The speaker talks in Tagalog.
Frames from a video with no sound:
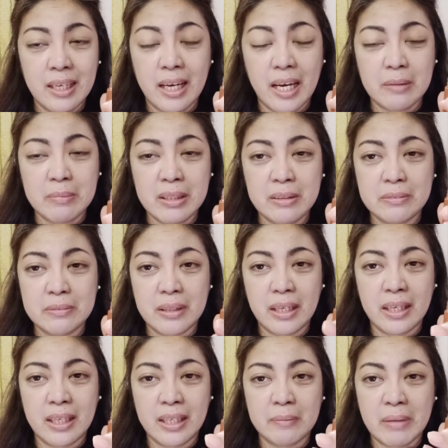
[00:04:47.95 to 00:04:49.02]
I mean,
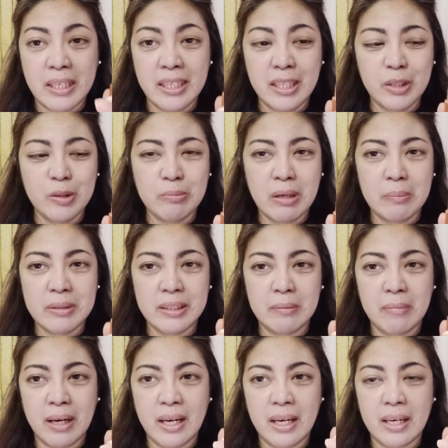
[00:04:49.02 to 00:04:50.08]
uh, mahilig gumamit ng
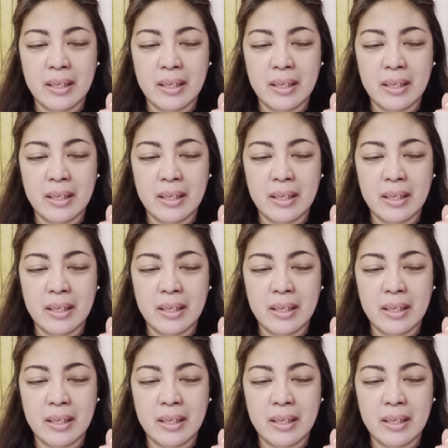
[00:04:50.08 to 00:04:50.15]
mga